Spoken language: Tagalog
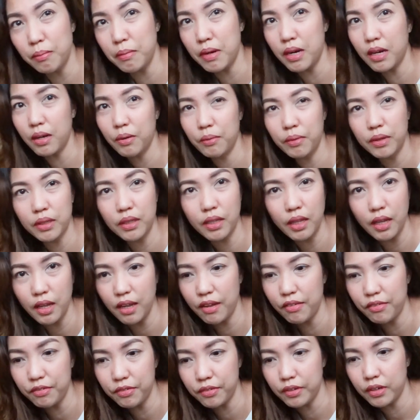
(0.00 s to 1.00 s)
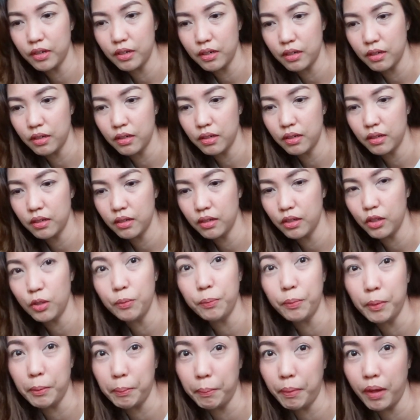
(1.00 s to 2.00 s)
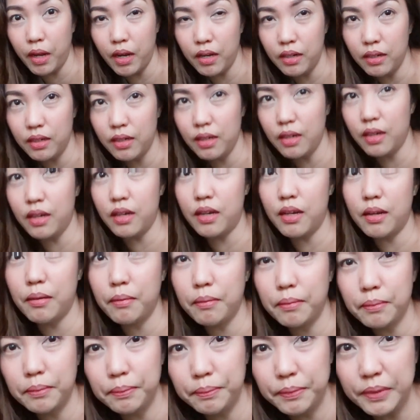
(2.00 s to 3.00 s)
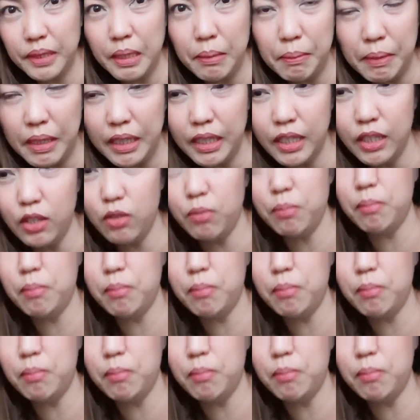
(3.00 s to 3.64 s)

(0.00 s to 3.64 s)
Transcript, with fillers: bag, whatever you prepared na gamitin yung